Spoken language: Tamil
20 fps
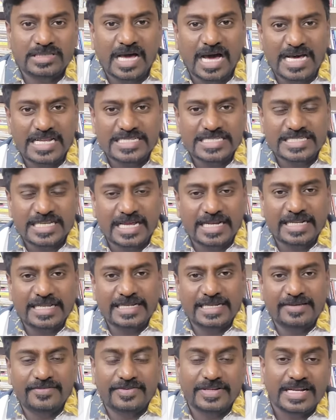தார்
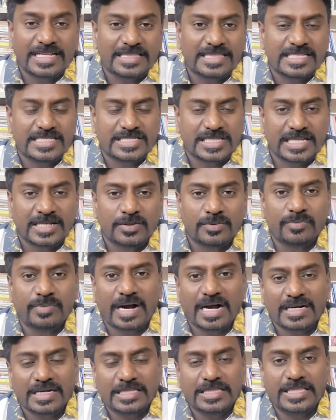சாலையில் விரைந்து செல்லும்
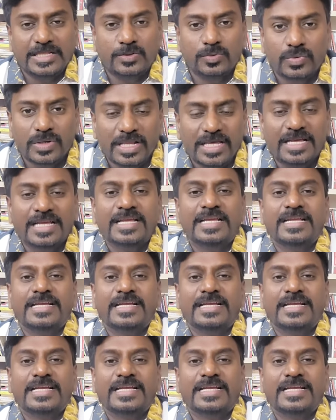வாகனத்தின் உள்ளே